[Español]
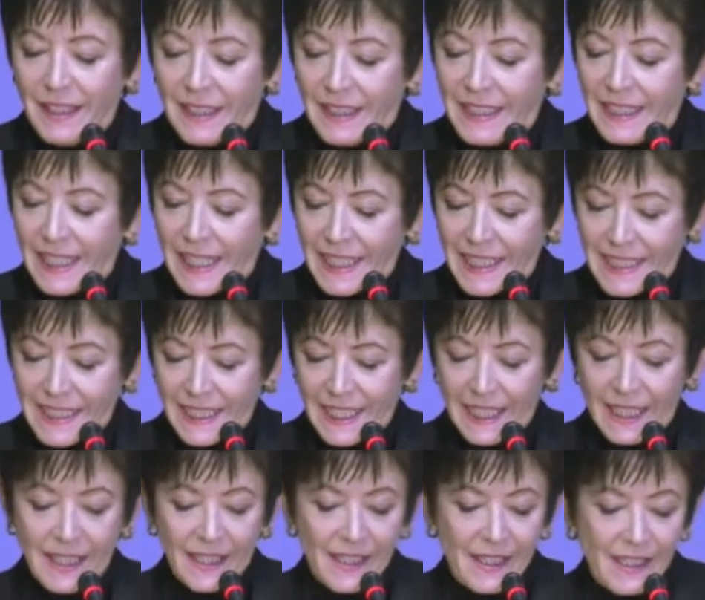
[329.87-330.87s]
y es
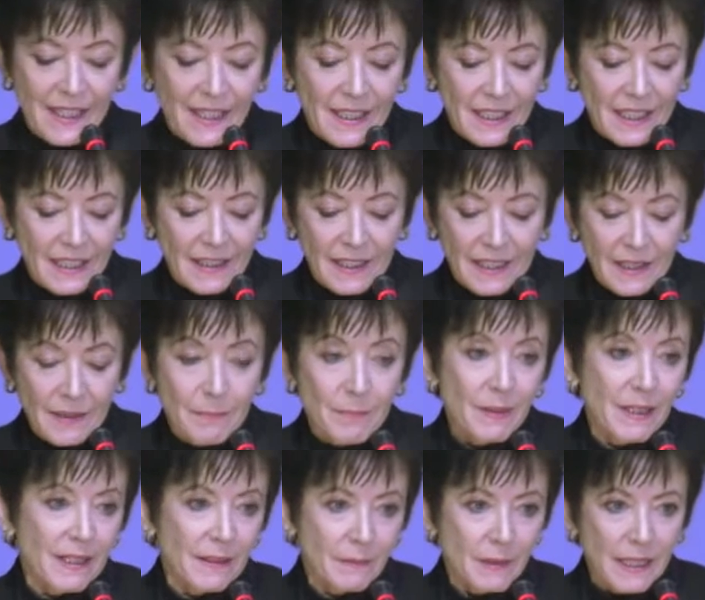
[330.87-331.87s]
que
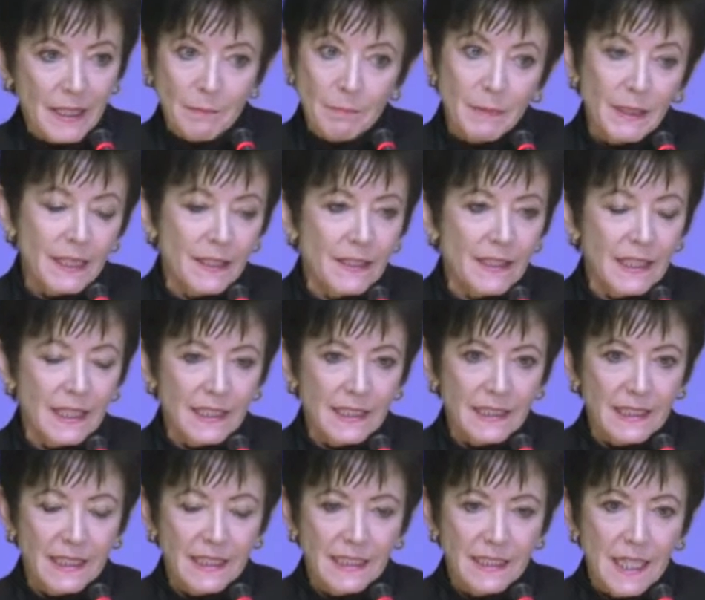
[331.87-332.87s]
em, eh,
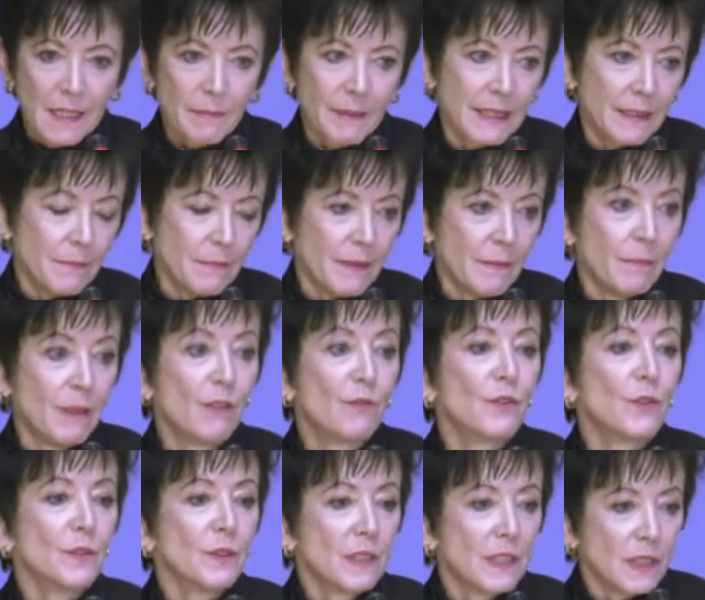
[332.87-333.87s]
estaba en mi
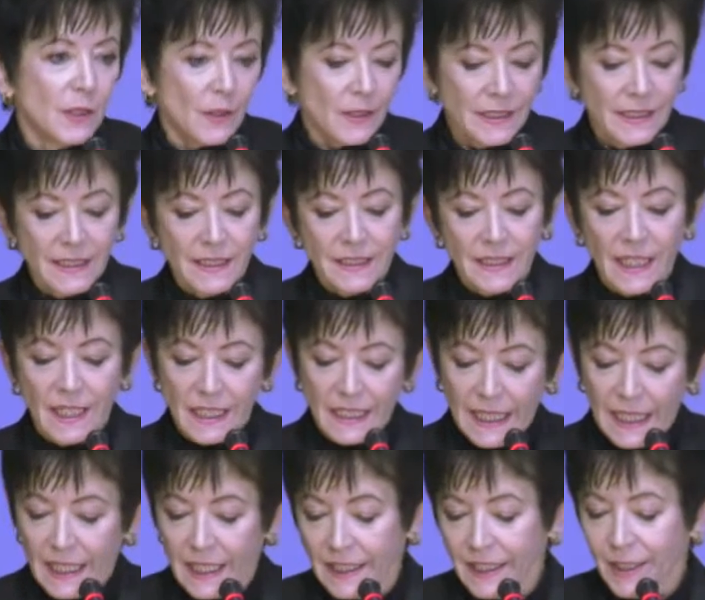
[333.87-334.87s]
función de
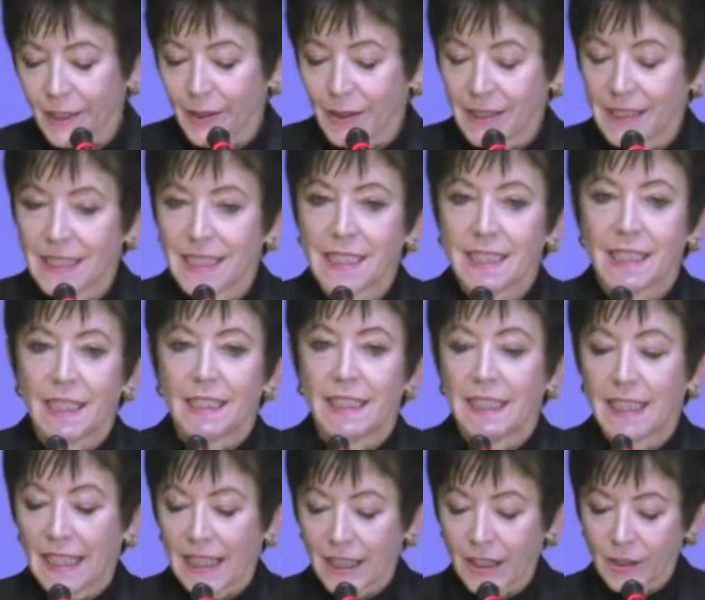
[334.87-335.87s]
aquel entonces de
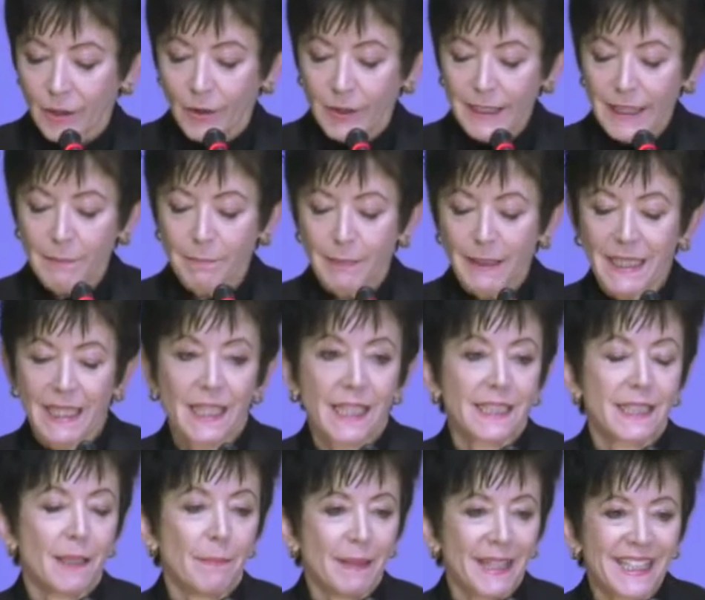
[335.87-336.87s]
directora para
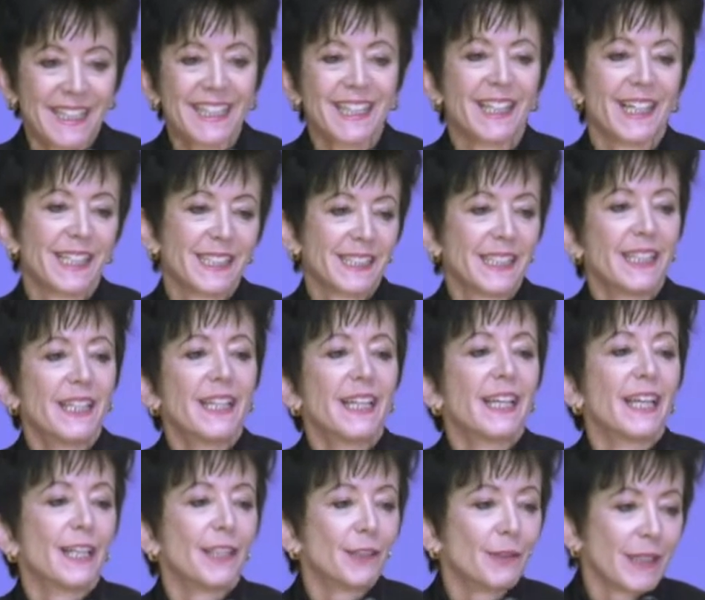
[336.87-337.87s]
las Américas
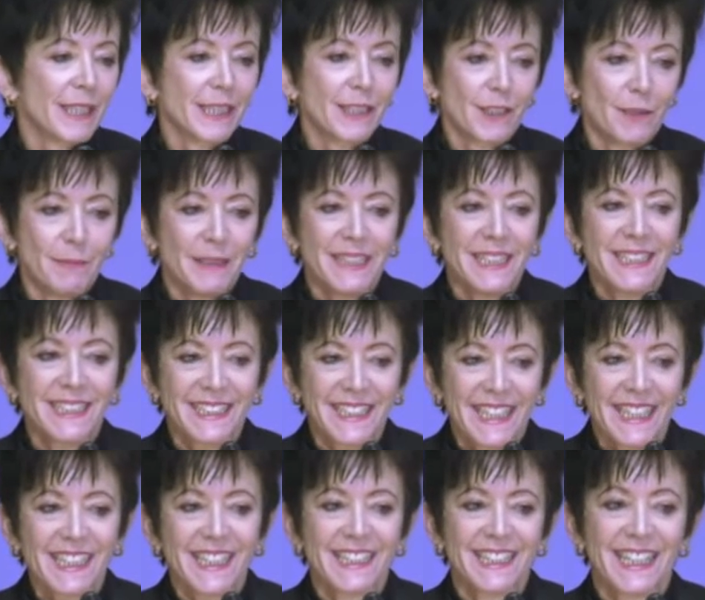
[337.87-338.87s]
en nuestro
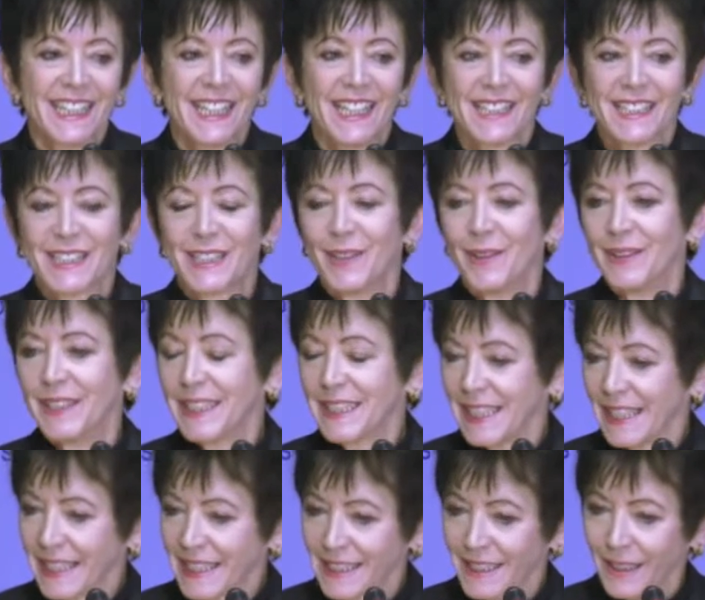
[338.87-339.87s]
Ministerio de Relaciones
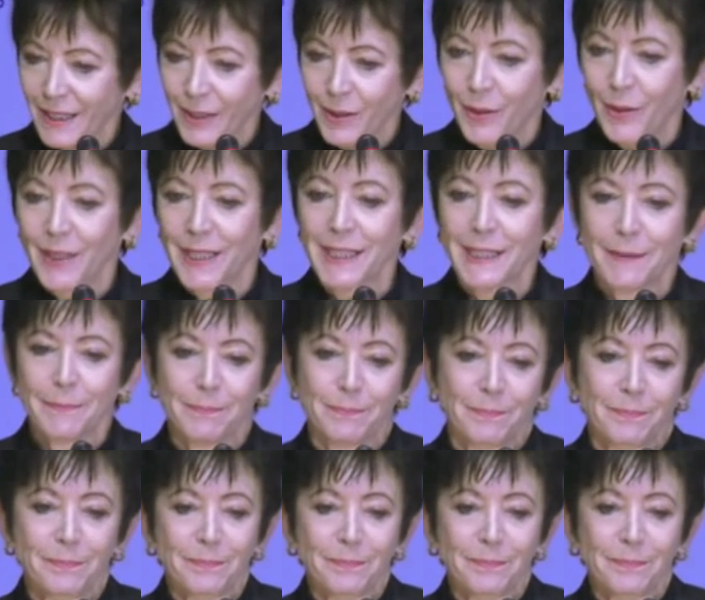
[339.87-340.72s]
Exteriores.